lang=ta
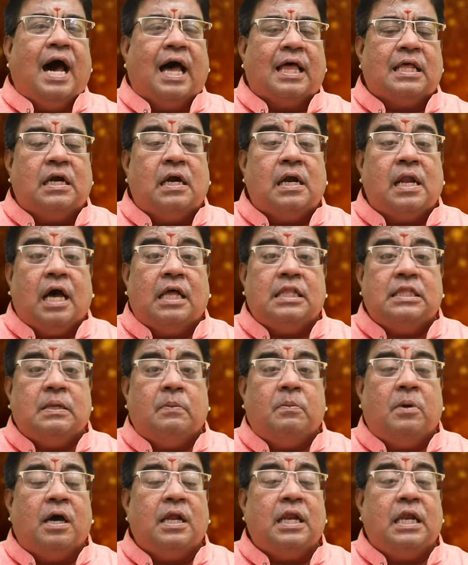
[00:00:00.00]
அதனால் அந்த
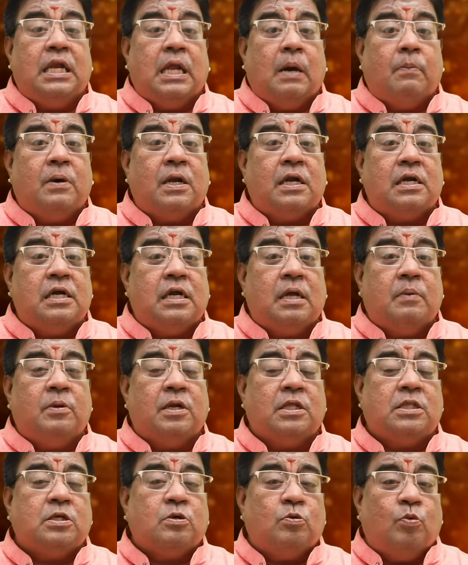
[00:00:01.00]
மாதிரி
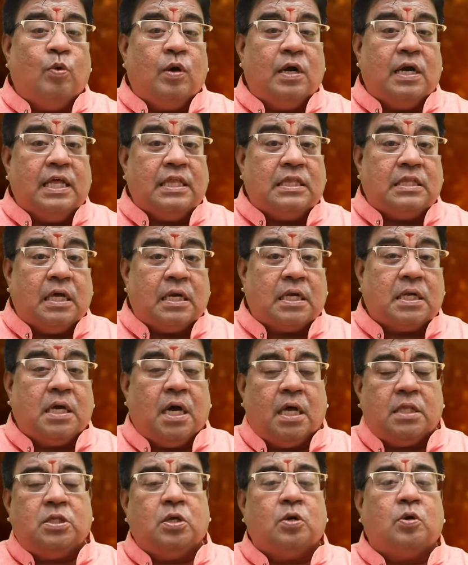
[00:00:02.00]
நபர்களிடமிருந்து உங்களை
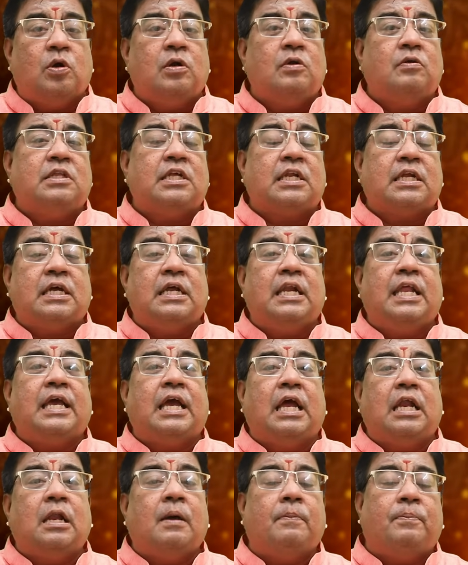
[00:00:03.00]
தற்காத்து கொள்வதற்கு
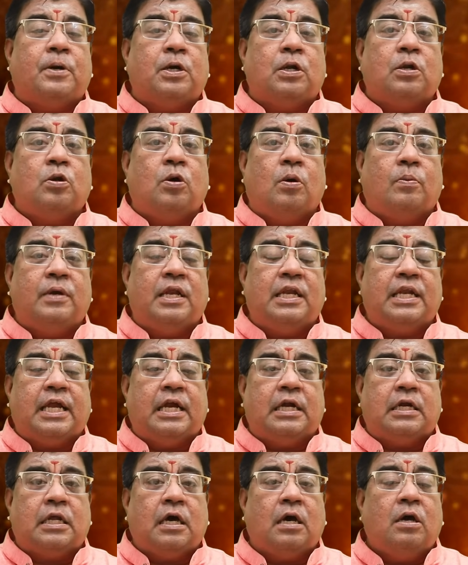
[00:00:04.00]
நீங்கள் என்ன பண்ணணும் அப்படின்னு
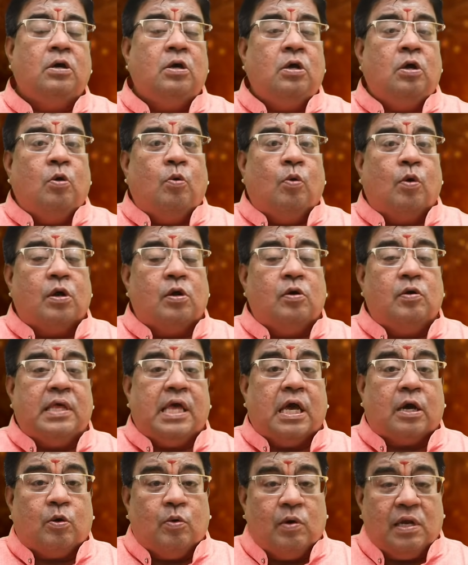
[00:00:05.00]
கேட்டால்
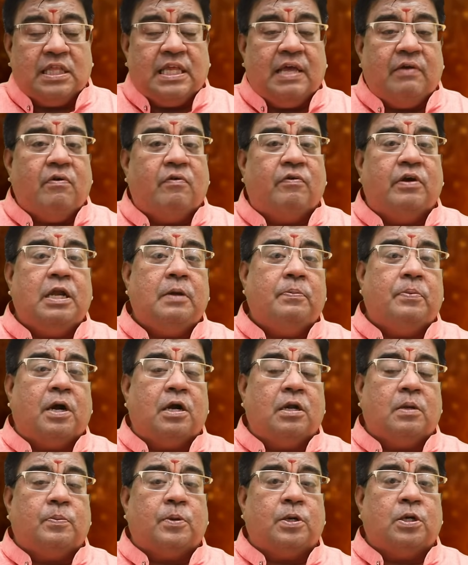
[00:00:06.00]
உங்களுடைய குலதெய்வ
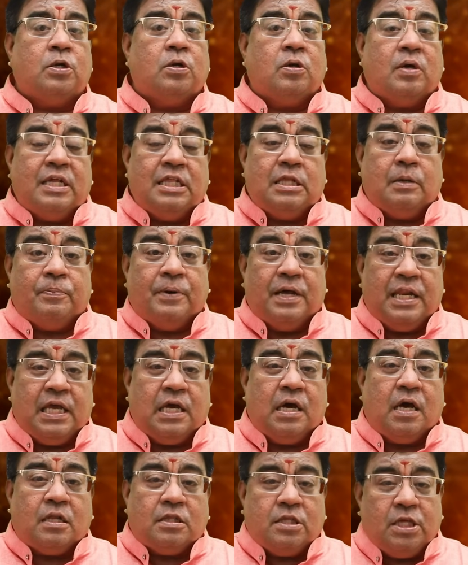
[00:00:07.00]
வழிபாடு பண்ணணும் இந்த
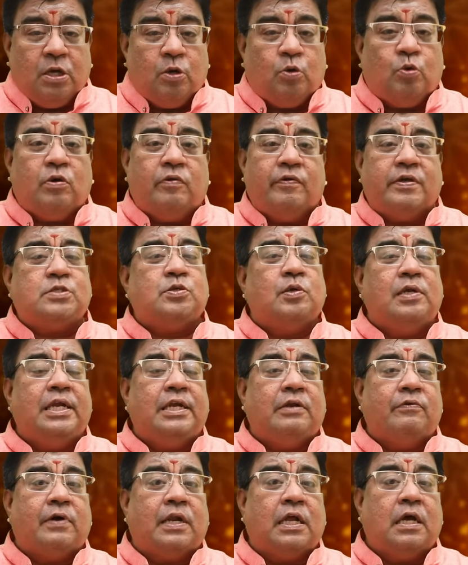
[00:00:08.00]
பரிகாரத்தையும் கூடவே
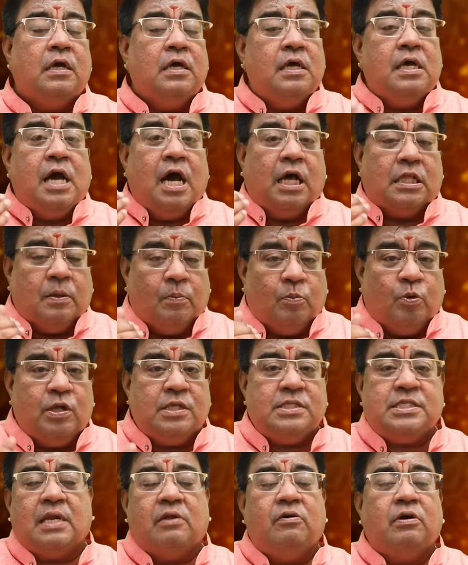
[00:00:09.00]
சொல்லிட்டு வர அதை
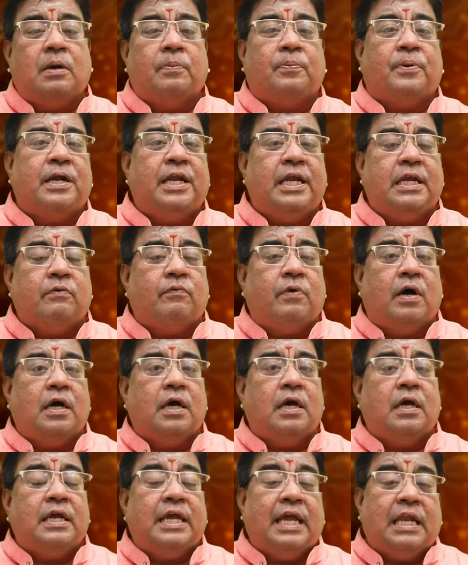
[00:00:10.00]
முடிஞ்ச அளவுக்கு பண்ணிட்டு
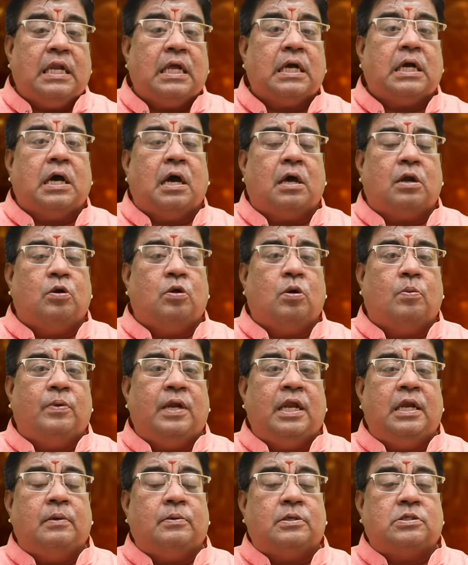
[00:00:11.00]
வாங்க என்ன காரணம்
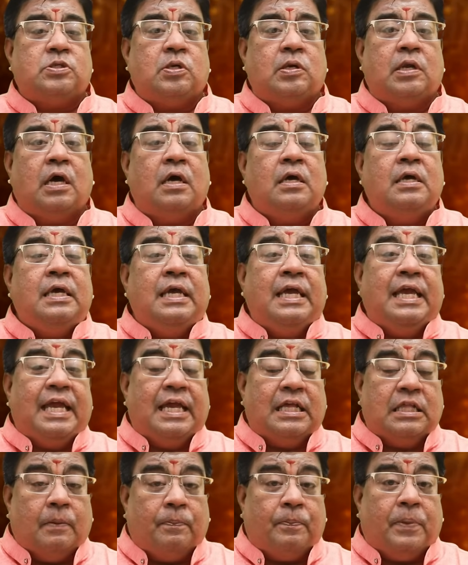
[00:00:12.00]
அப்படின்னு சொன்னால்
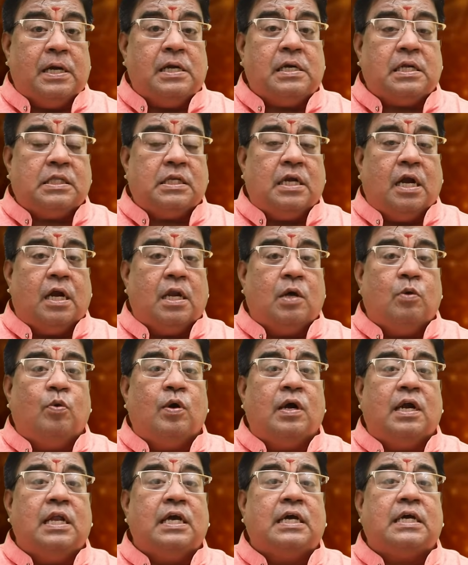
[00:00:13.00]
இதை பண்ணுறதுனால
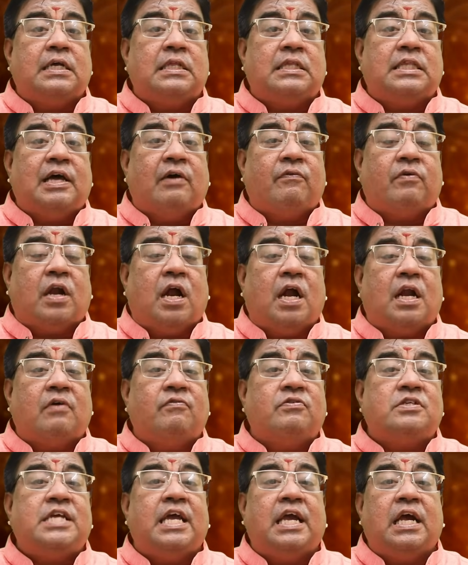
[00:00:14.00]
உங்களுக்கு தவறான
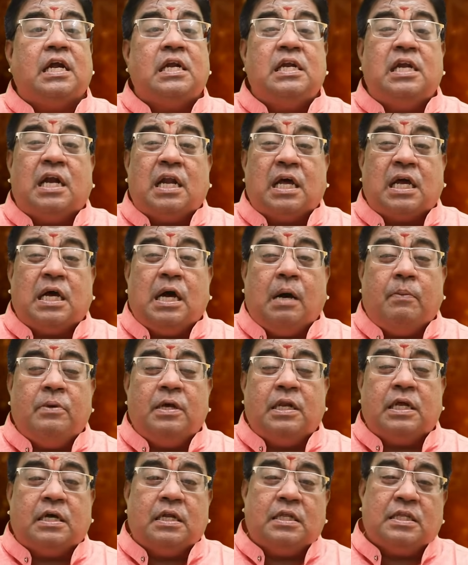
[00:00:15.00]
விஷயங்கள்
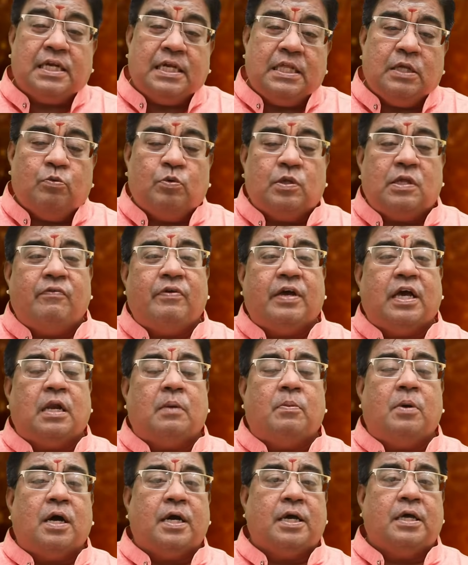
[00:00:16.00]
நடக்காமல் இருக்கிறதுக்கு இது
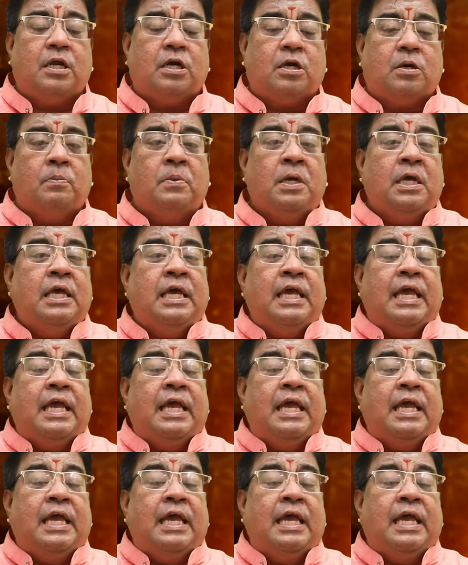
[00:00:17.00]
உதவிகரமாக இருக்கும்